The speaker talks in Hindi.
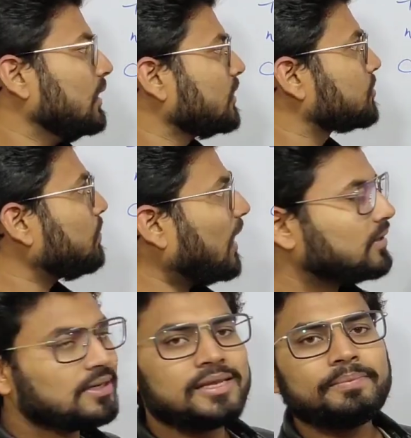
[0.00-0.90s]
इस
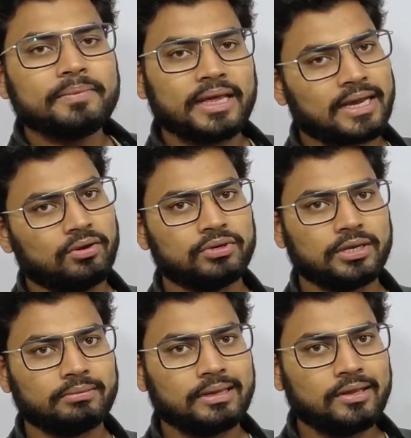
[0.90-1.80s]
पार्टनरशिप
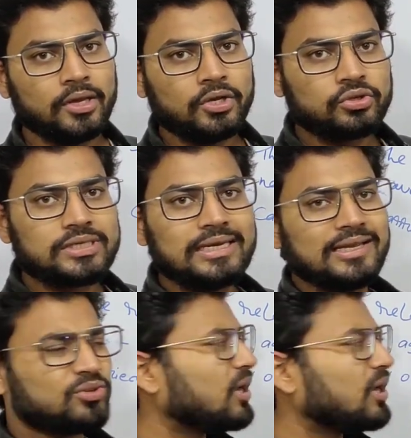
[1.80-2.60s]
अकाउंटिंग में तो चलिए